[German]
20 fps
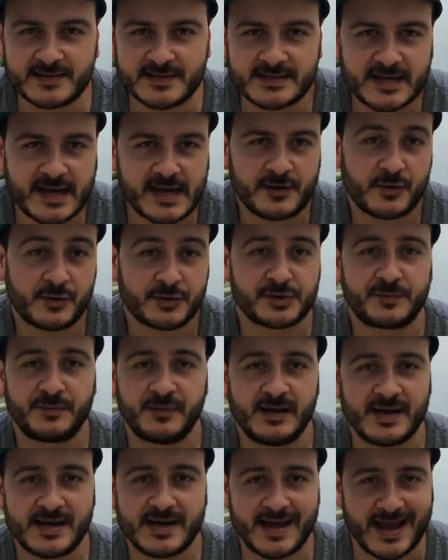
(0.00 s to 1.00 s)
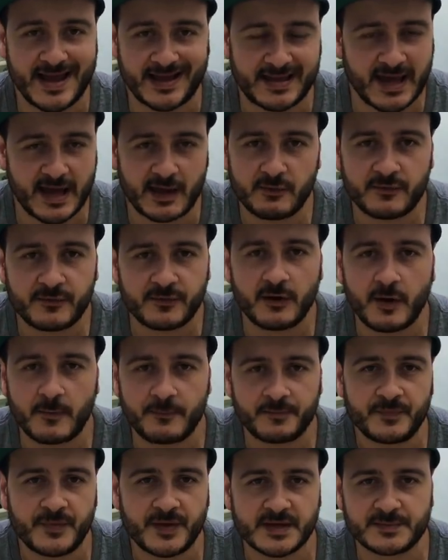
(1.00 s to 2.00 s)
Es ist halt auch ein Spieler, er kann floppen,